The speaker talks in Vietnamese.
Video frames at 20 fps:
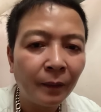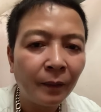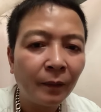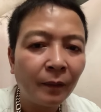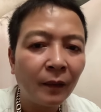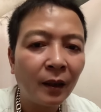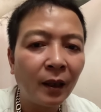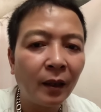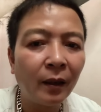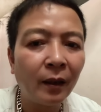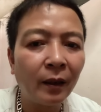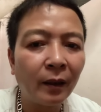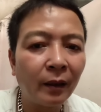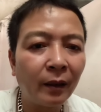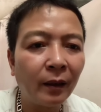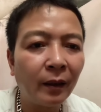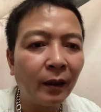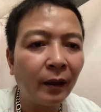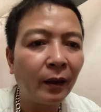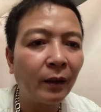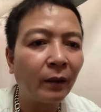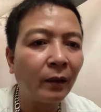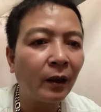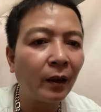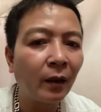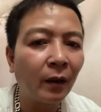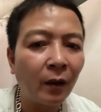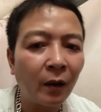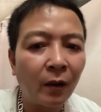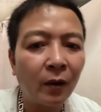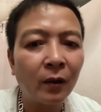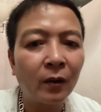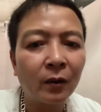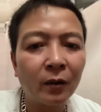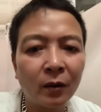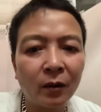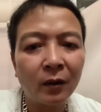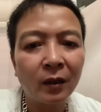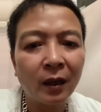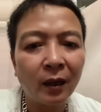thì để ý những kiểu để lo
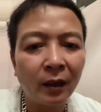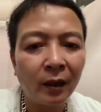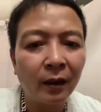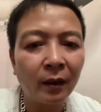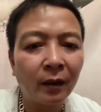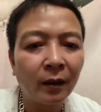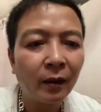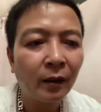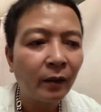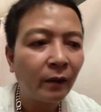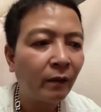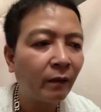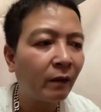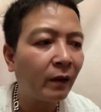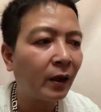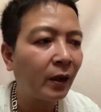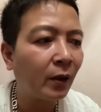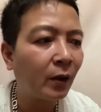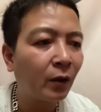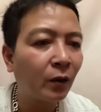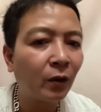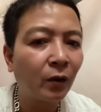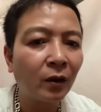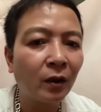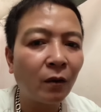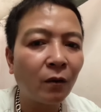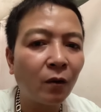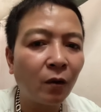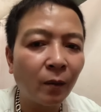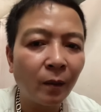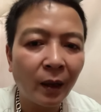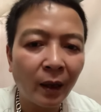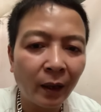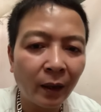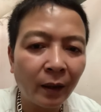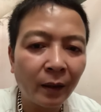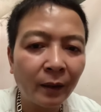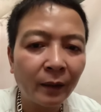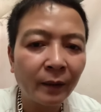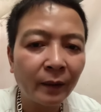cho gia đình và lo cho cháu của
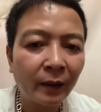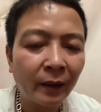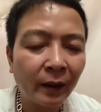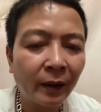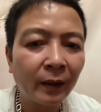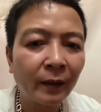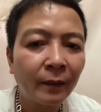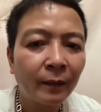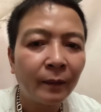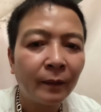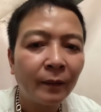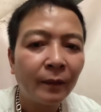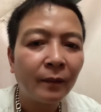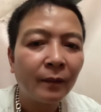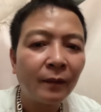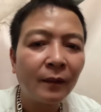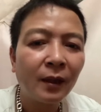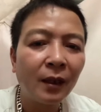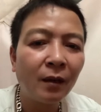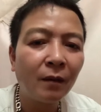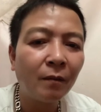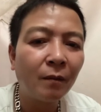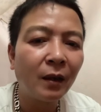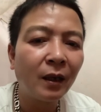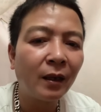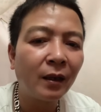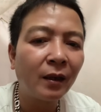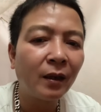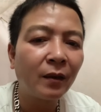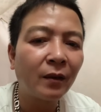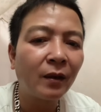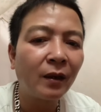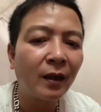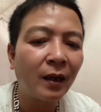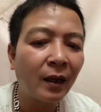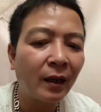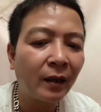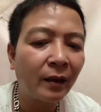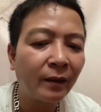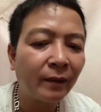bà đấy nhưng mấy người con
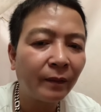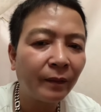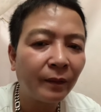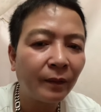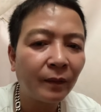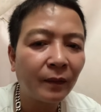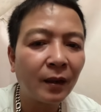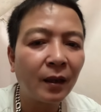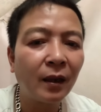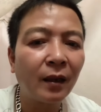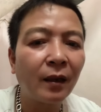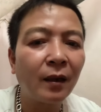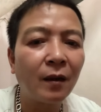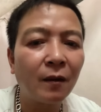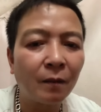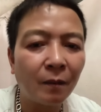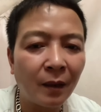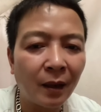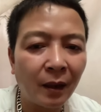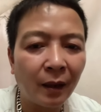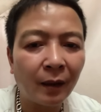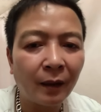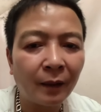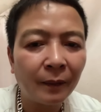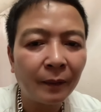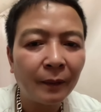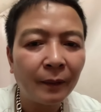gái kích động bà